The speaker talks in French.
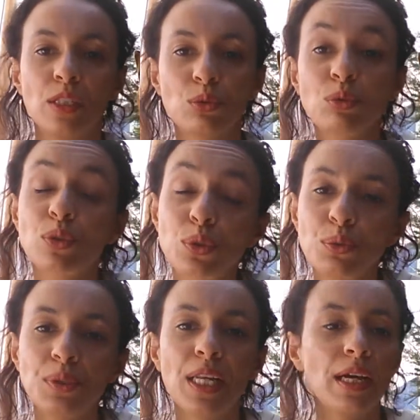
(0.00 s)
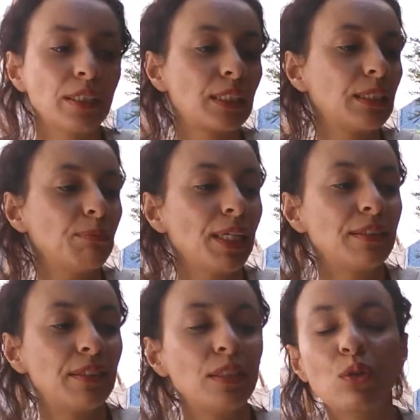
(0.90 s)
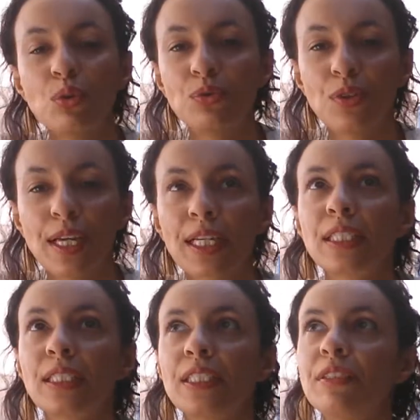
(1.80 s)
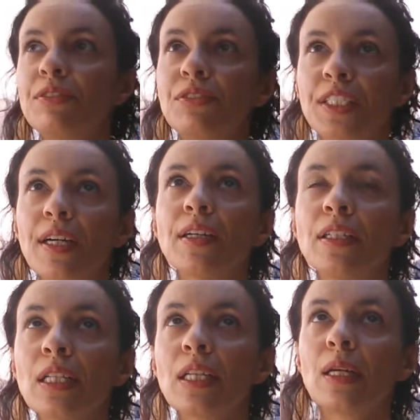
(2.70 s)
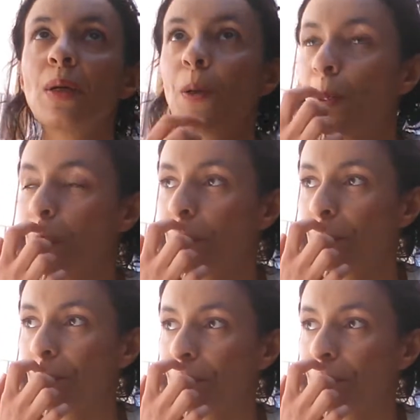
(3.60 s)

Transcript: Donc celui-là qui m'a été offert et qui vient euh,